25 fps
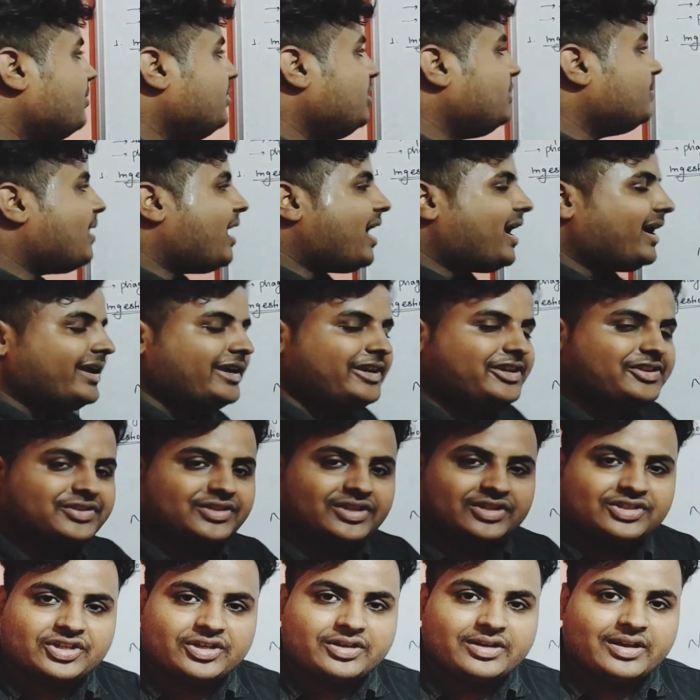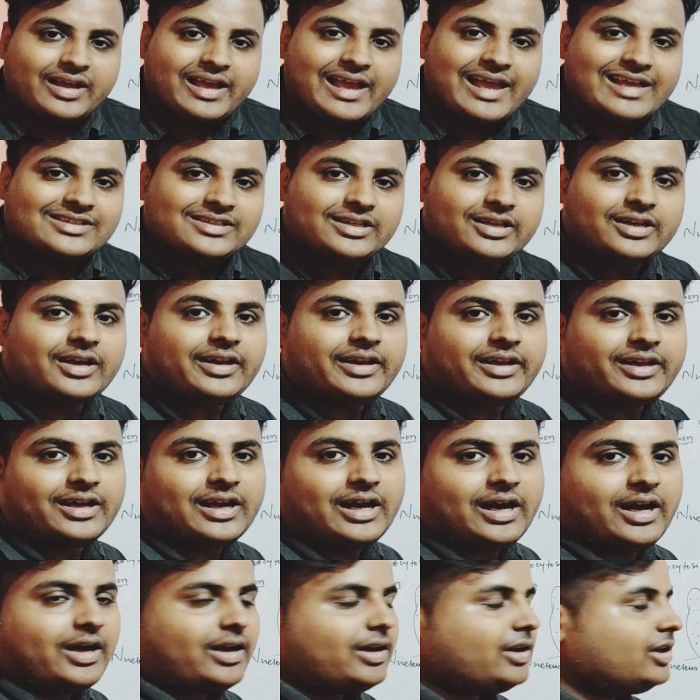अमीबा इंजेक्शन कैसे
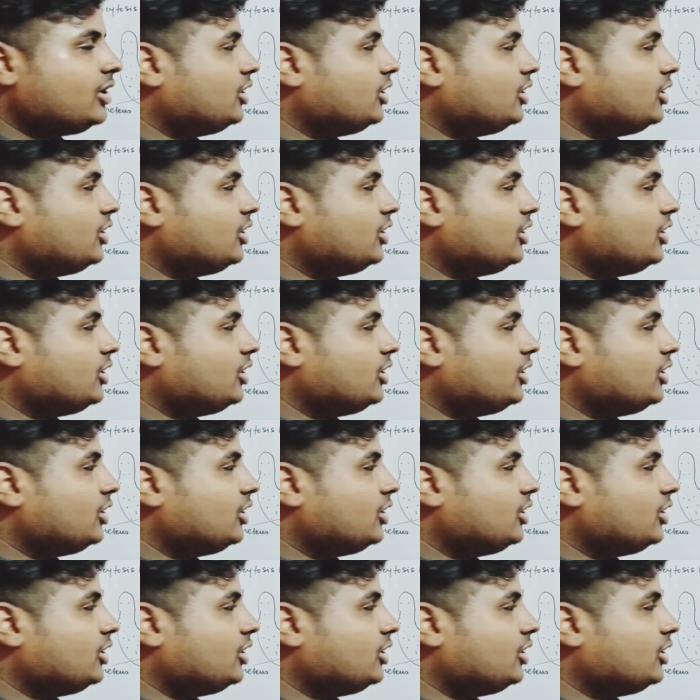करेगा